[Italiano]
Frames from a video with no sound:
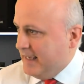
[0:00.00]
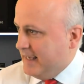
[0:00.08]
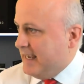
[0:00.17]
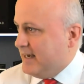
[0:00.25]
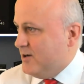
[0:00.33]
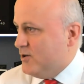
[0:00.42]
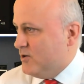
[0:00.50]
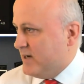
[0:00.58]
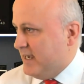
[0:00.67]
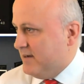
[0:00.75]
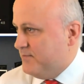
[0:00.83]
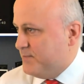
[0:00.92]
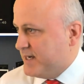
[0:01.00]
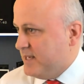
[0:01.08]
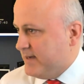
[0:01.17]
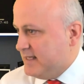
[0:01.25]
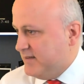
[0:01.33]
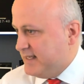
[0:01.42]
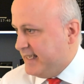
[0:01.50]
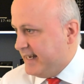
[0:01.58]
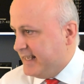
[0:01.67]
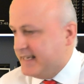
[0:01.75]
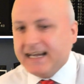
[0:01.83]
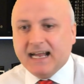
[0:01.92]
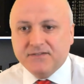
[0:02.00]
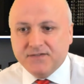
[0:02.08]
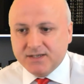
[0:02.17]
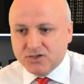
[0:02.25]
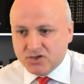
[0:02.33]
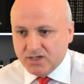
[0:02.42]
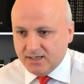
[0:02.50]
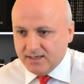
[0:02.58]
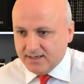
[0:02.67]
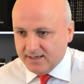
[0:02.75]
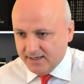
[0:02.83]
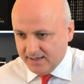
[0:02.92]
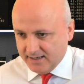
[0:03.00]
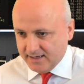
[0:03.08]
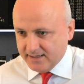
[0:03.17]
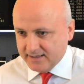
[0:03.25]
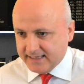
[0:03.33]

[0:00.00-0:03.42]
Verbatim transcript: E allora, prima di vedere i grafici, eh,